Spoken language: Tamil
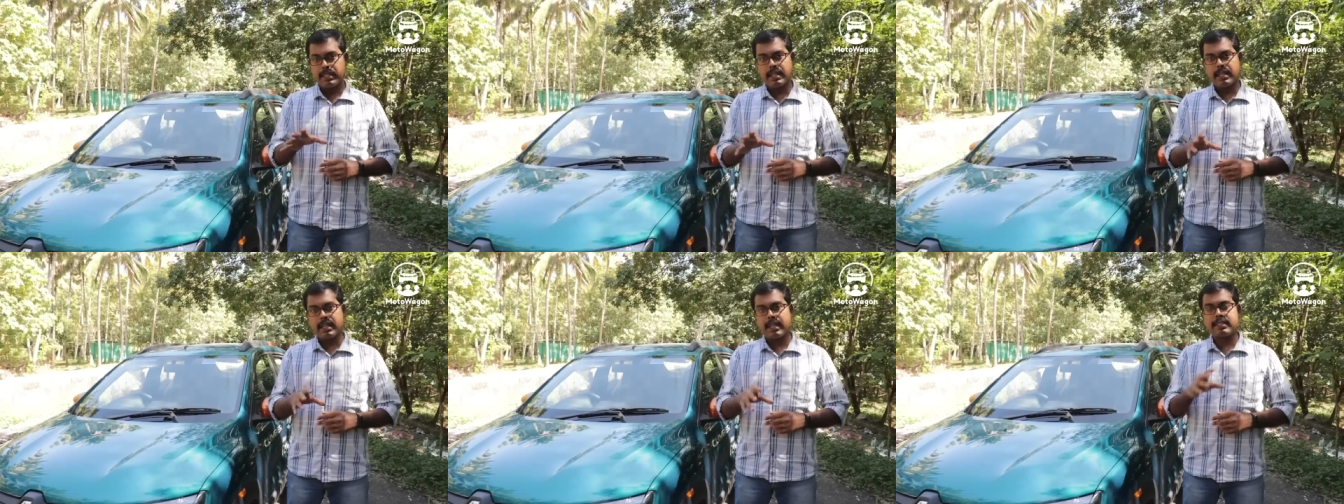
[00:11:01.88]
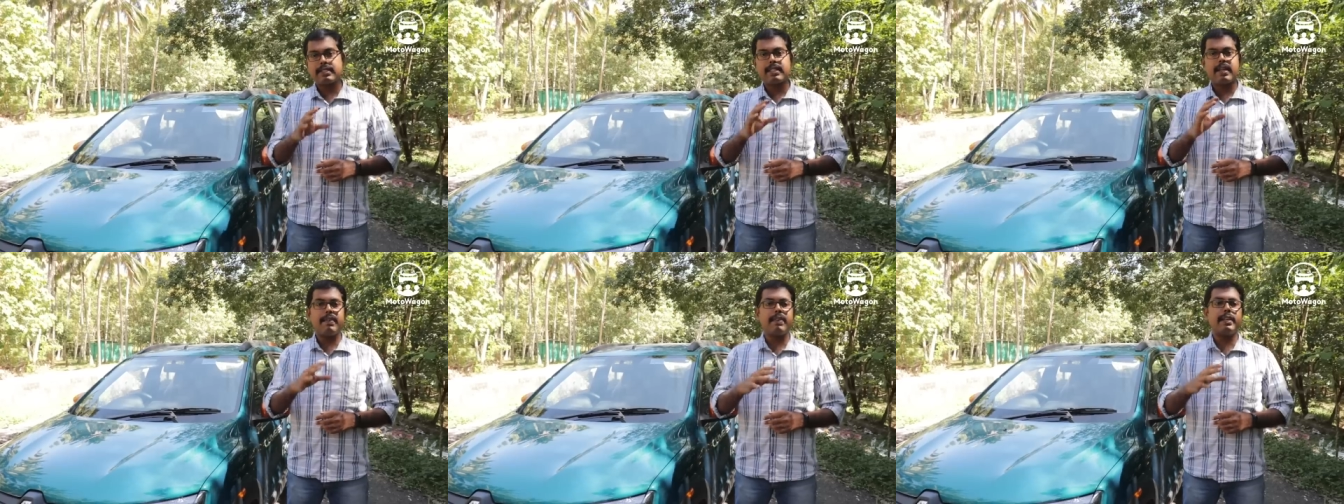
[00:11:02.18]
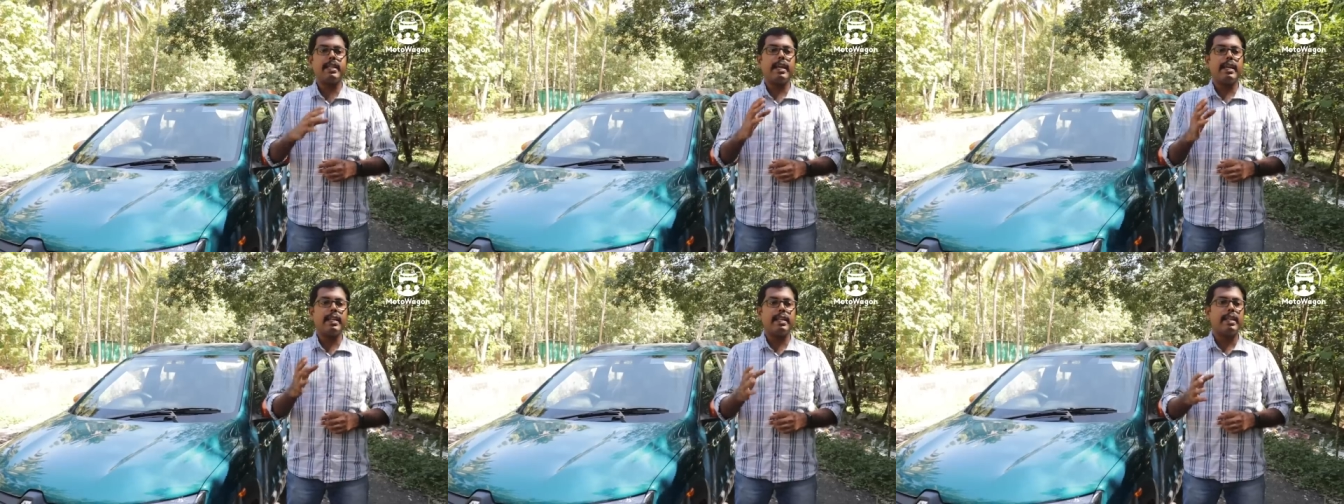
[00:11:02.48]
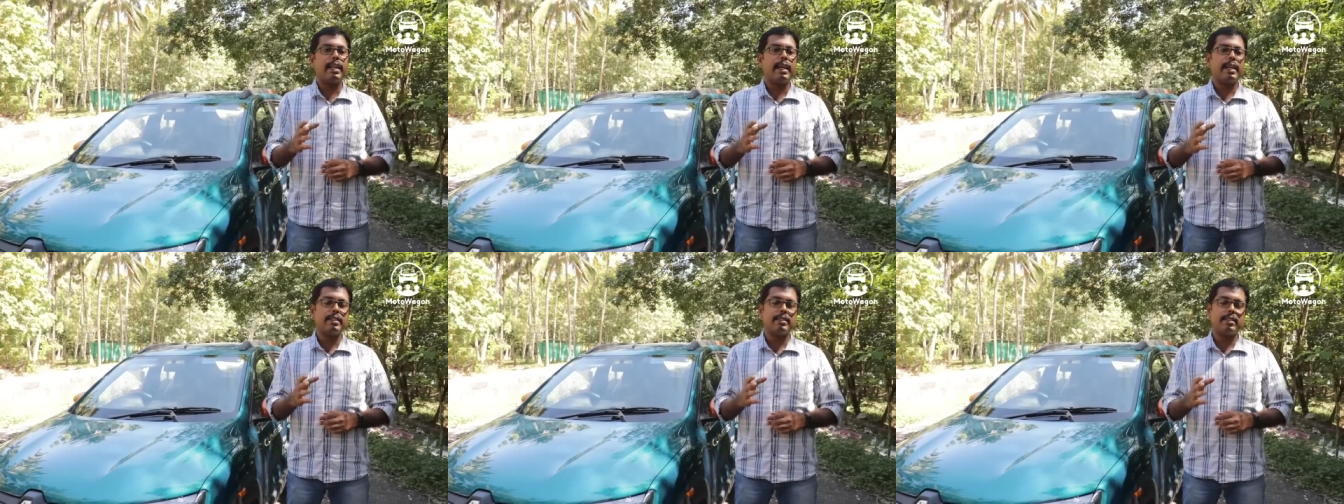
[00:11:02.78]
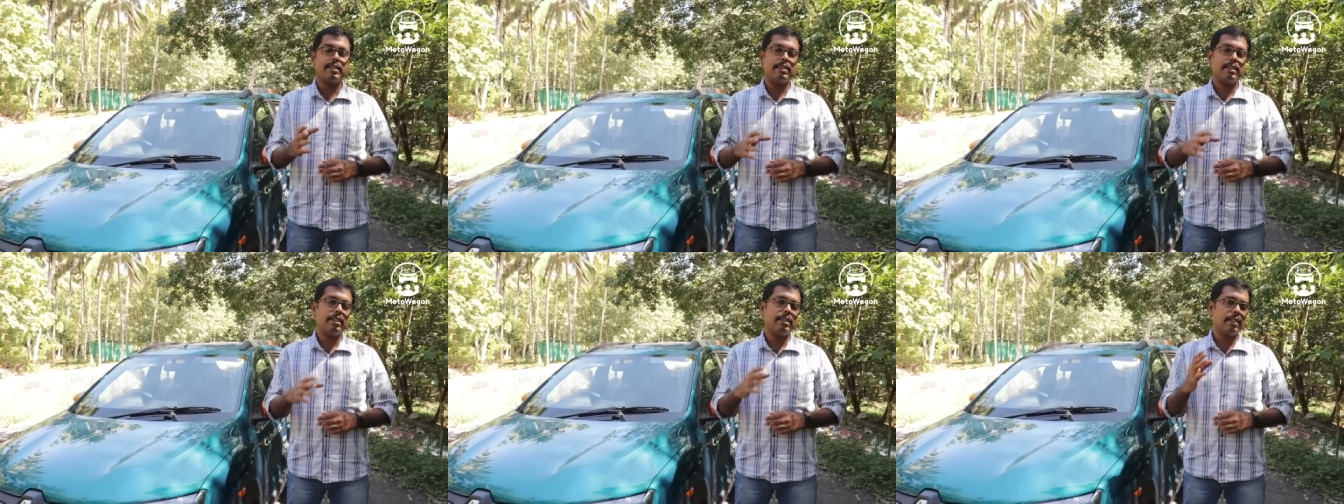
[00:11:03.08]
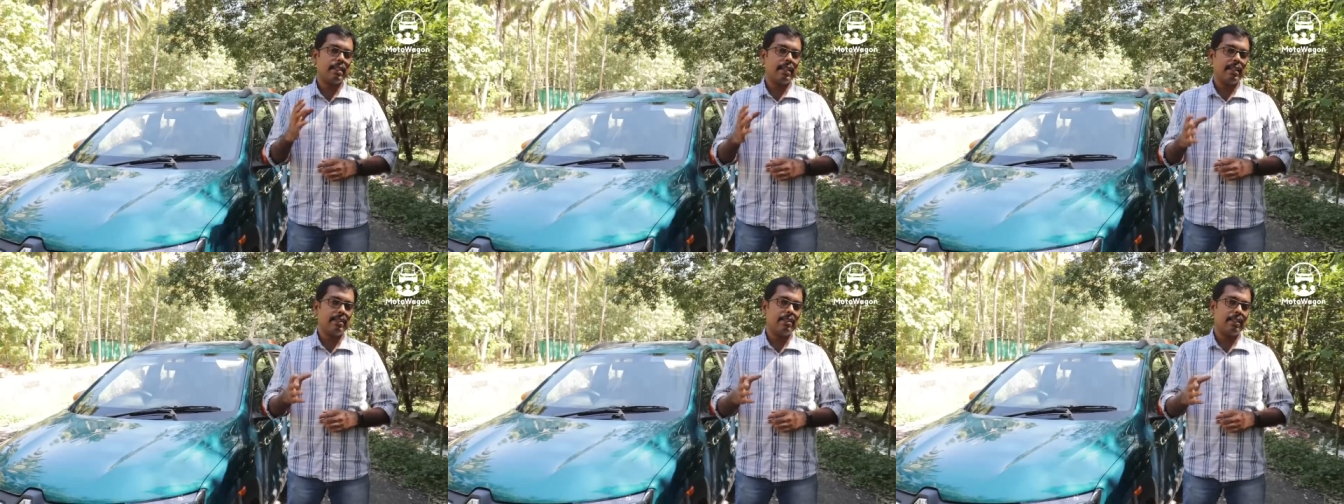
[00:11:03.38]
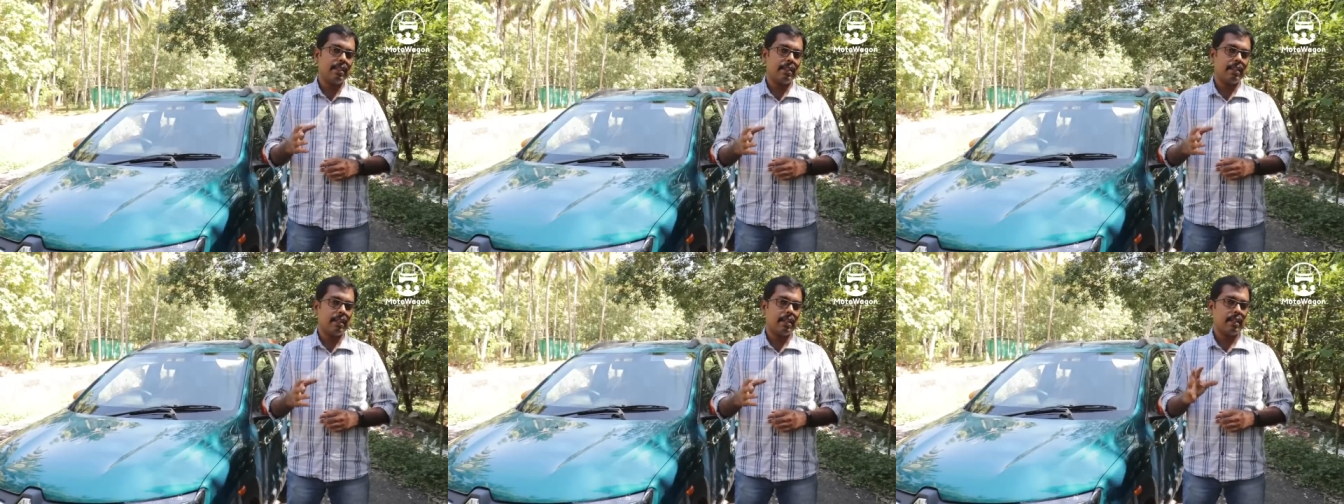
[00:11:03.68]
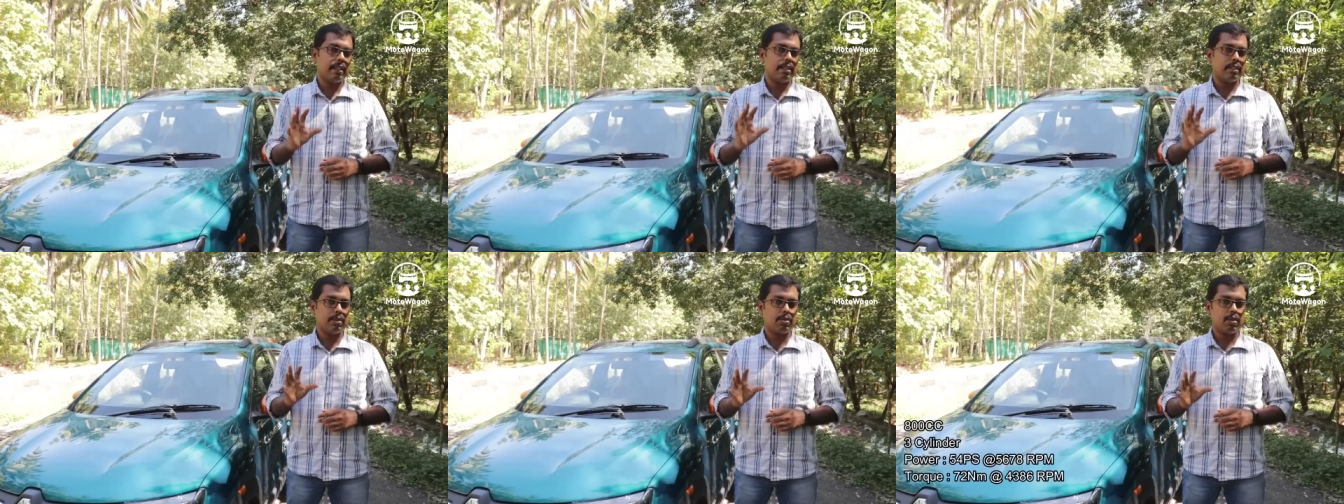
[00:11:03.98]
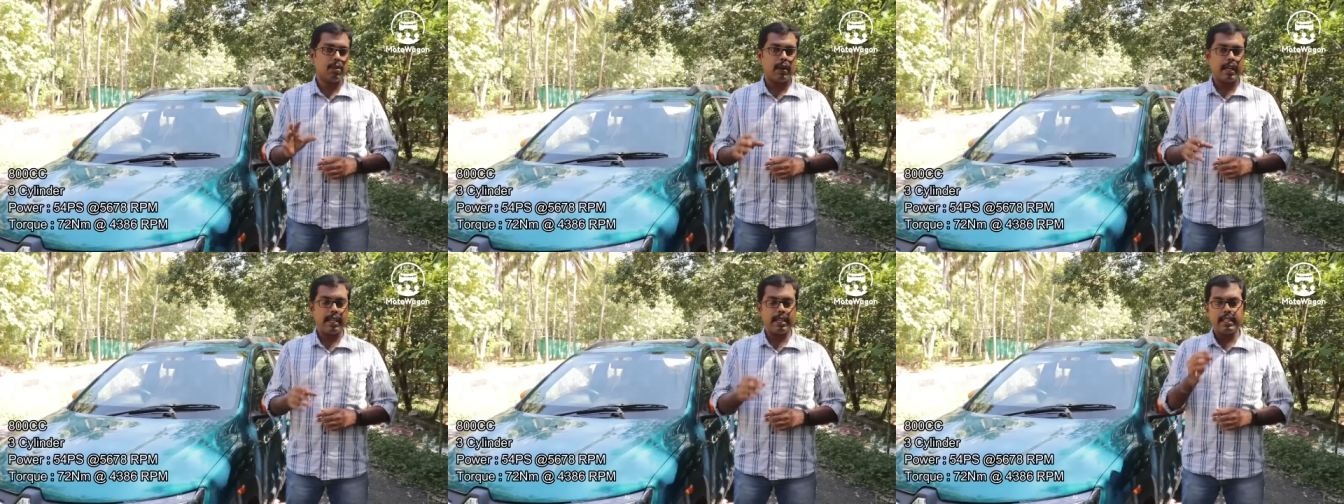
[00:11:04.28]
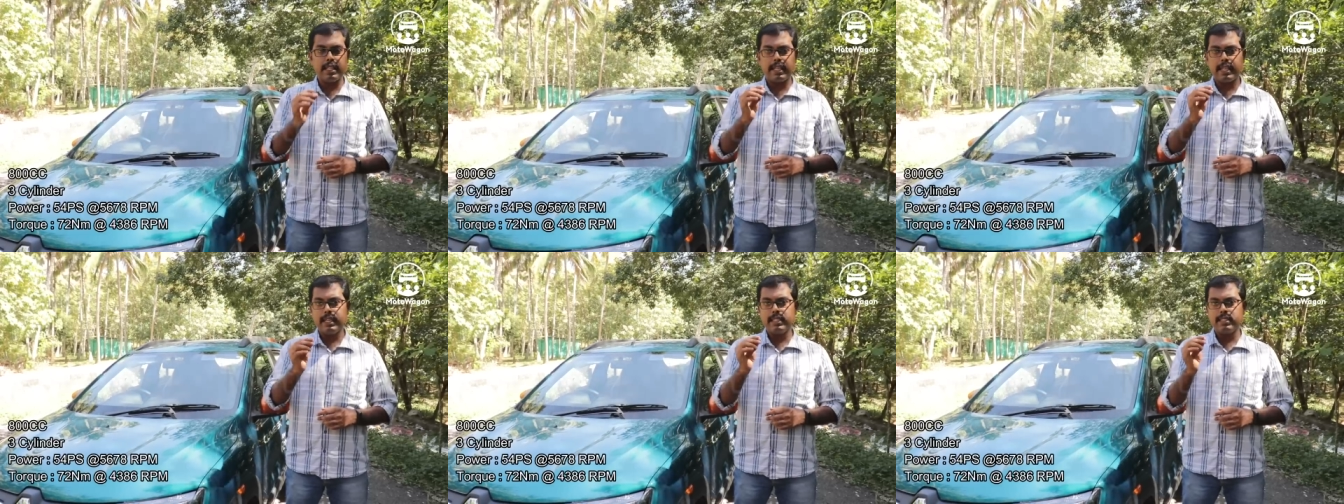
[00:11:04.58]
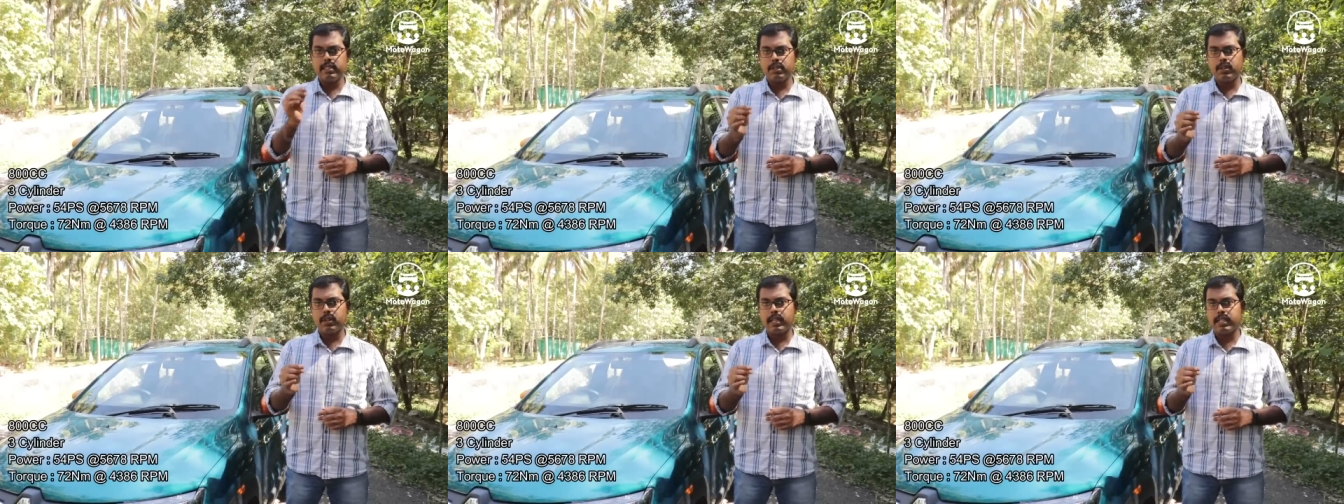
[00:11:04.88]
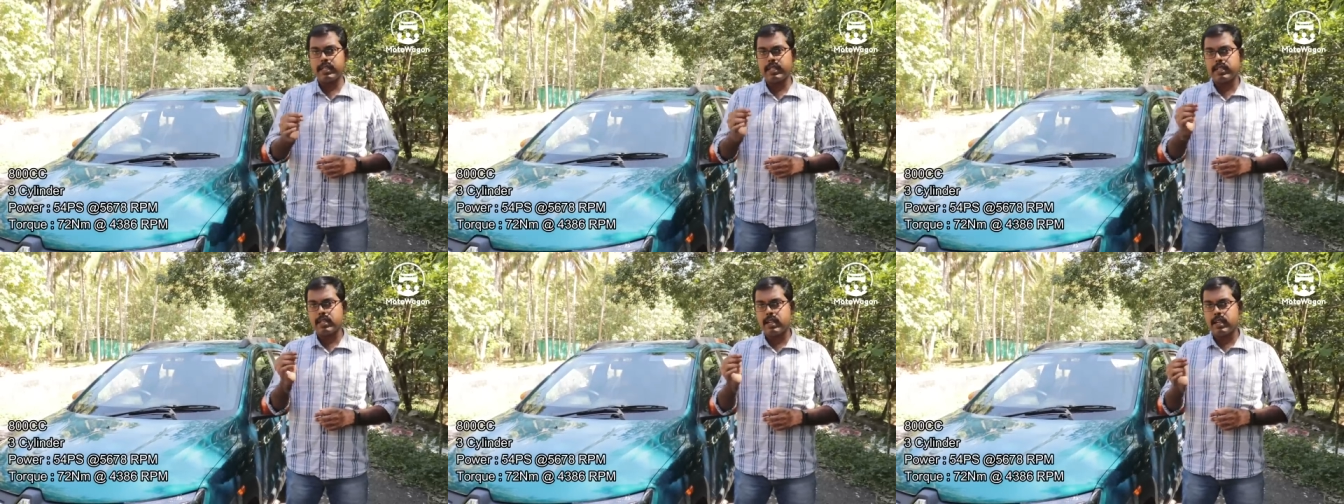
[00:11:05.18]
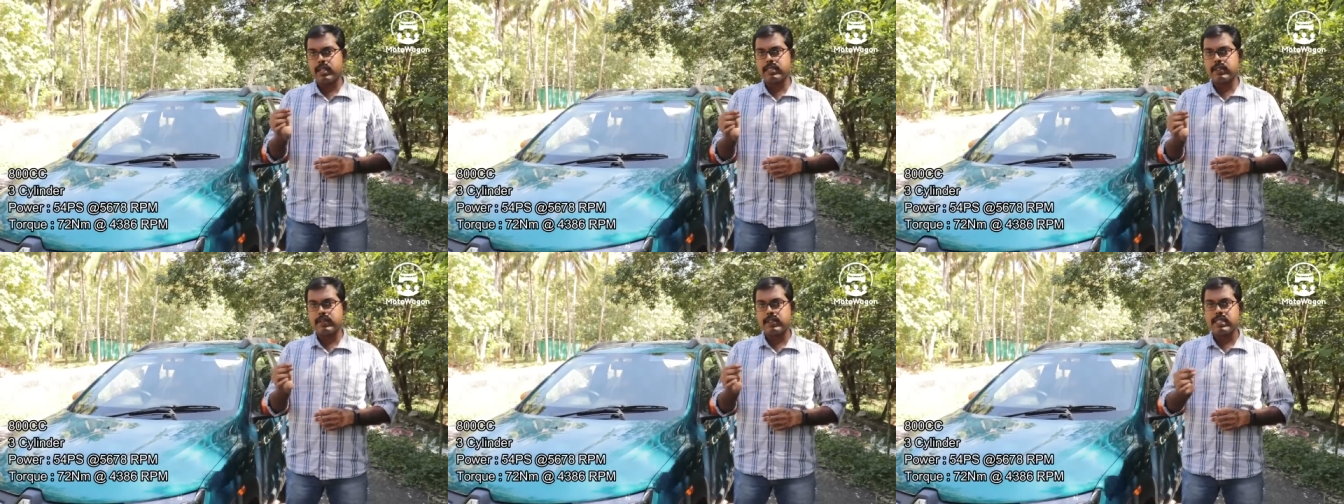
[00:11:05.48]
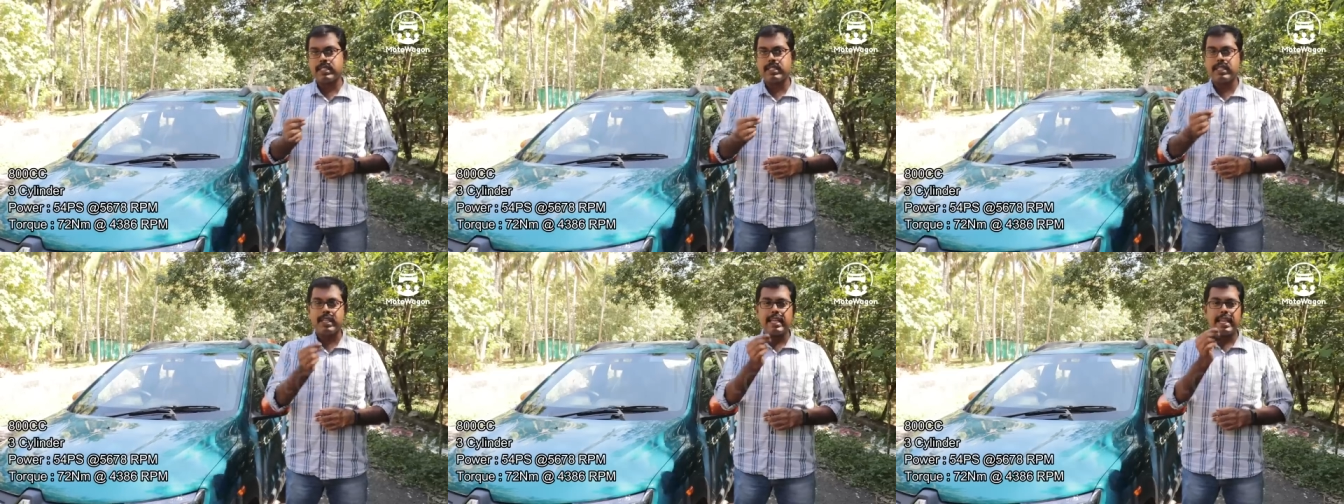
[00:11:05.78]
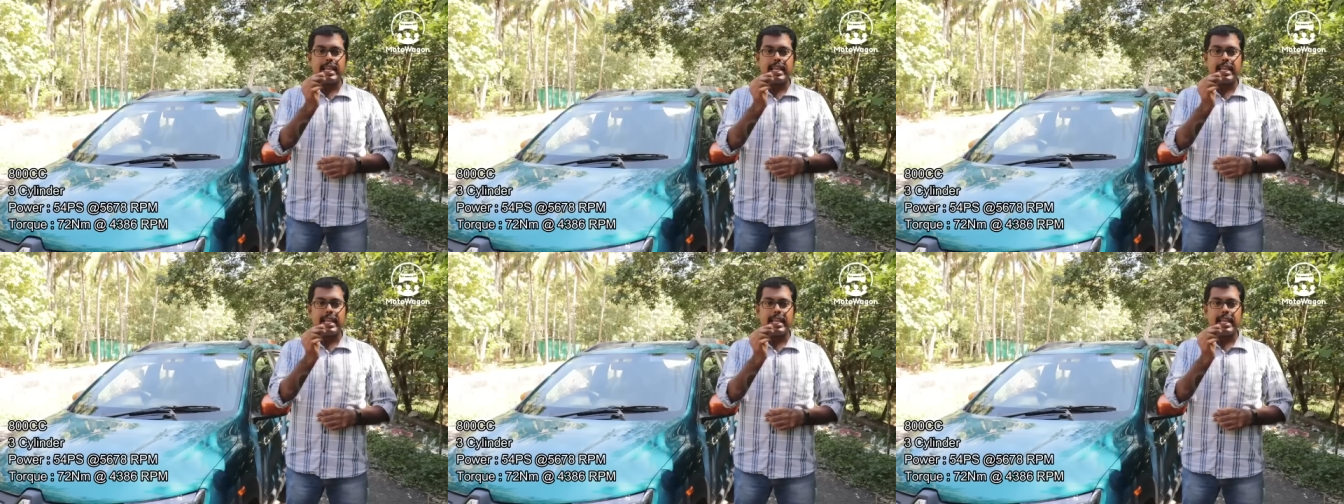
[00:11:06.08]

பார்த்தீங்கன்னா செவன் நைன்டி நைன் சிசி த்ரீ சிலிண்டர் என்ஜின் சொல்லுவாங்க இந்த என்ஜினோட டெக்னாலஜி வந்து